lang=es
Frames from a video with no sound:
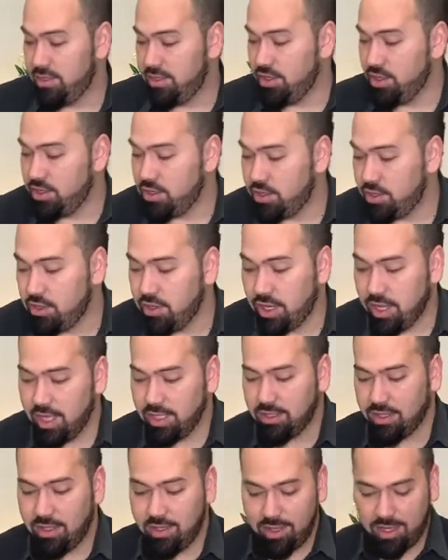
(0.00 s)
no, no, no,
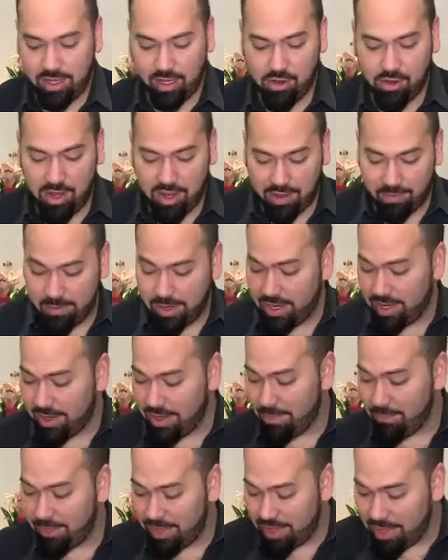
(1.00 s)
antes de irnos a cámara
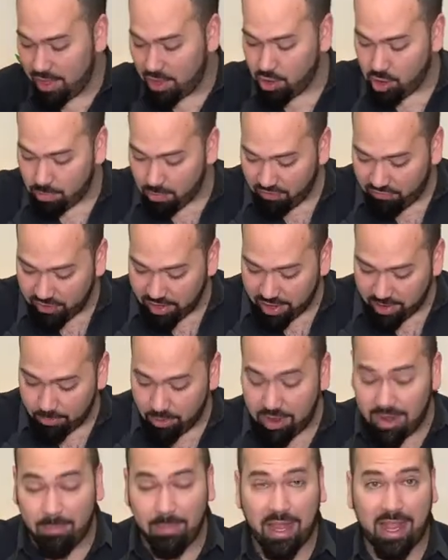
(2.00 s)
rápida. ¿Cómo
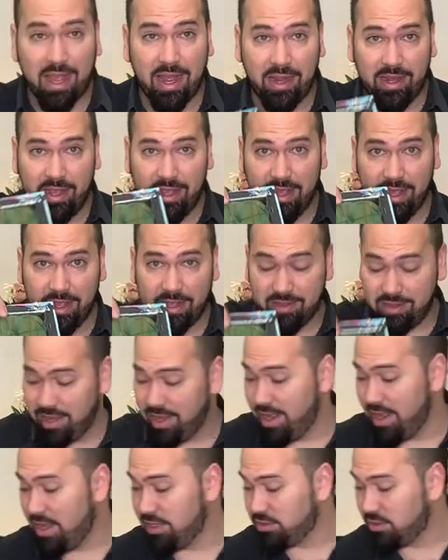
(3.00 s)
fijamos la mecánica en este
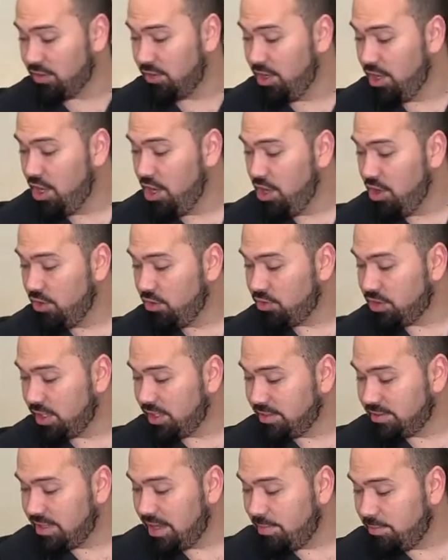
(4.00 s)
caso?
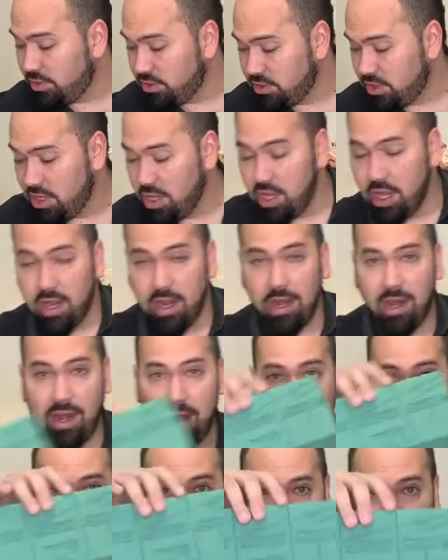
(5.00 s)
Utilizamos
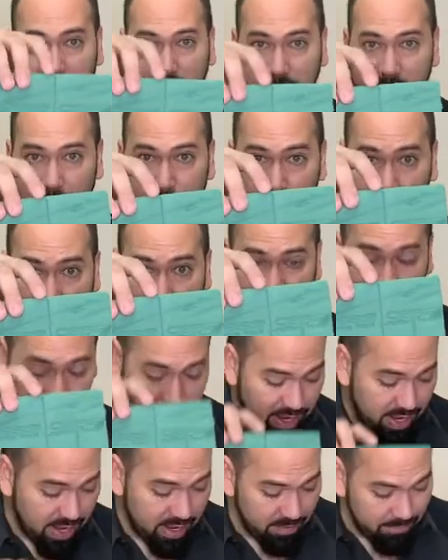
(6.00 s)
la base de espuma
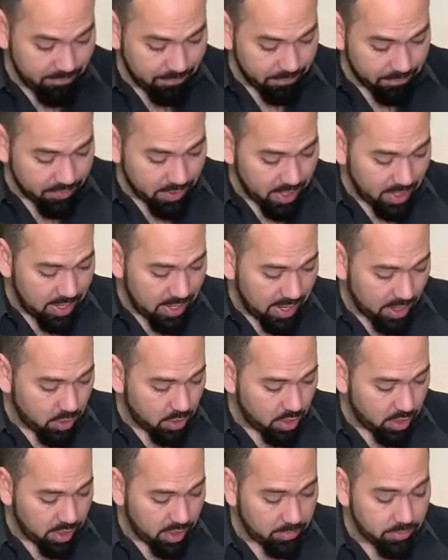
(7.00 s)
floral la
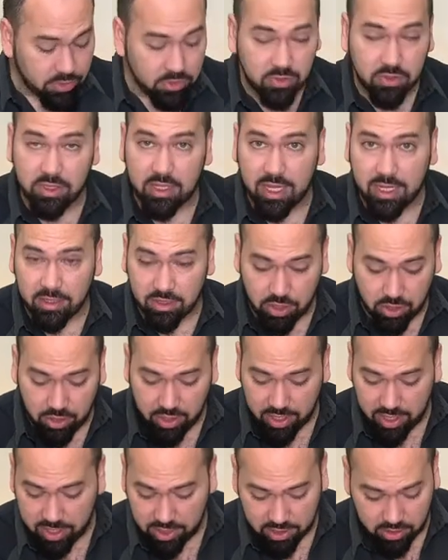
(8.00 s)
colocamos dentro
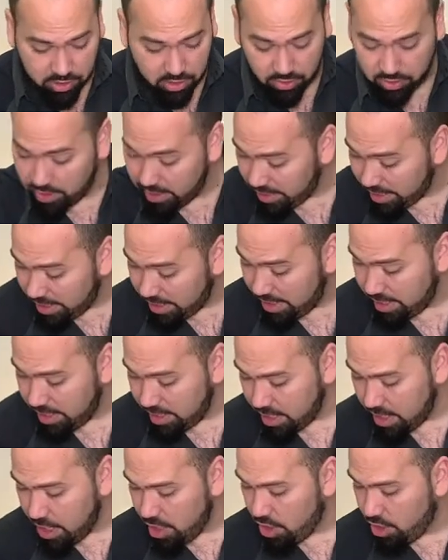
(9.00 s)
de esto y
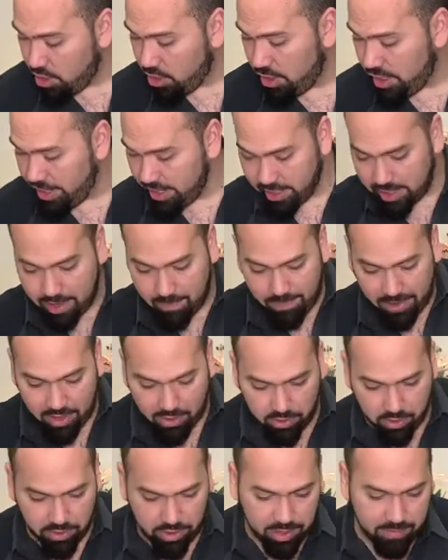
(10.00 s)
con la
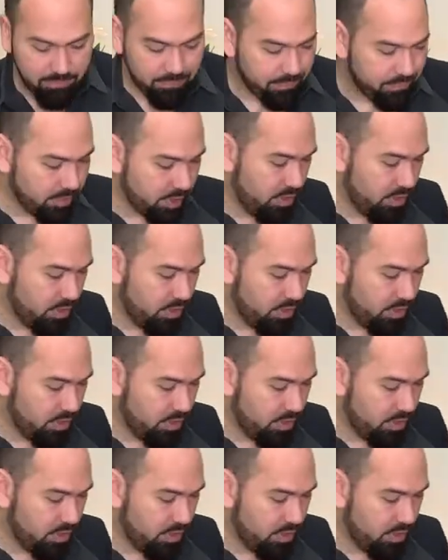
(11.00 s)
engrapadora